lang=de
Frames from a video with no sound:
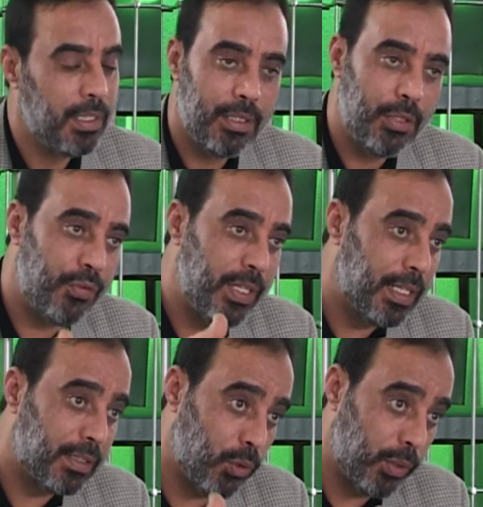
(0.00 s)
Die
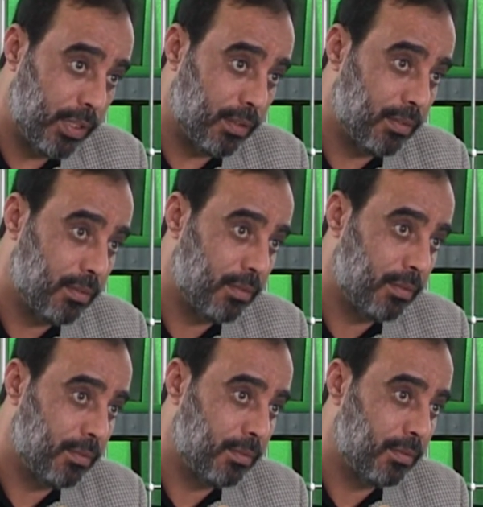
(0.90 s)
Fingerdrücke
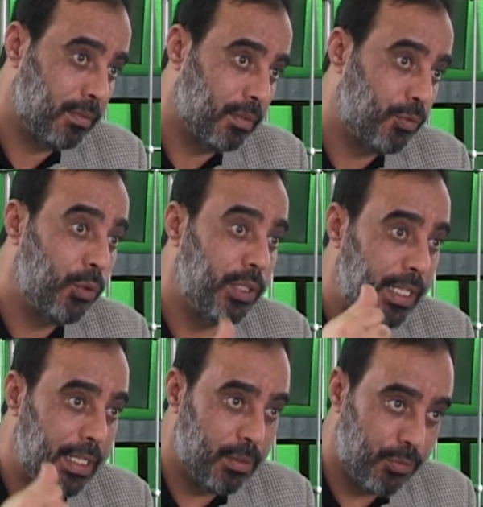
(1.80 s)
von
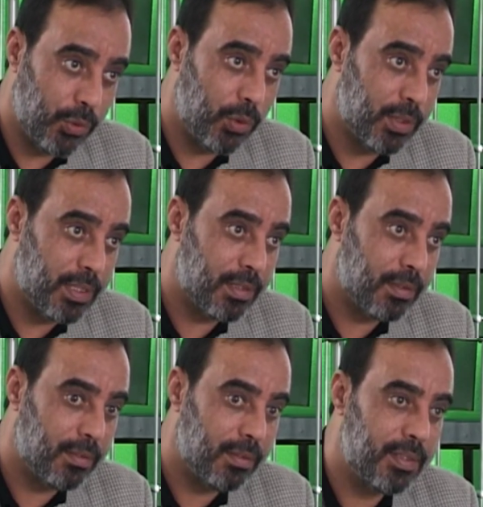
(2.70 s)
jedem von
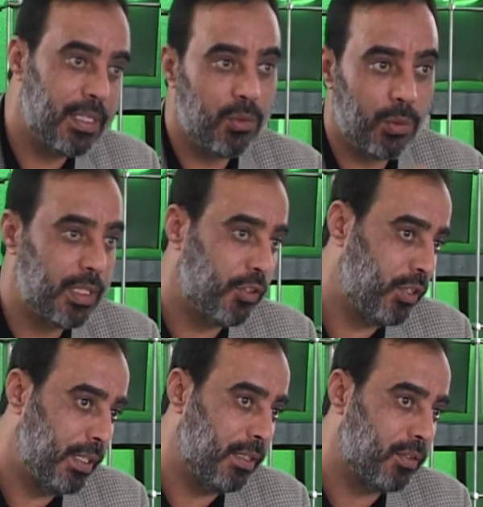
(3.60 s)
uns sind
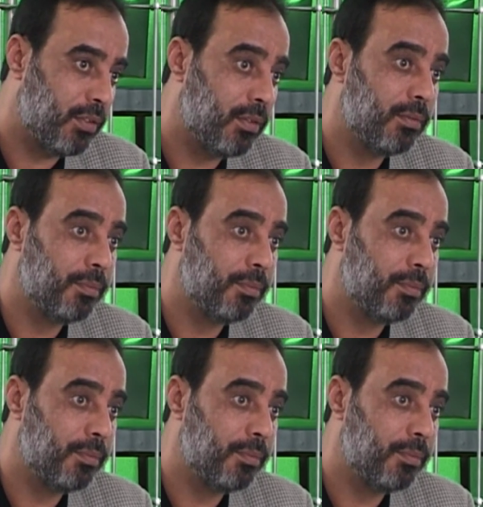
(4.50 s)
unterschiedlich.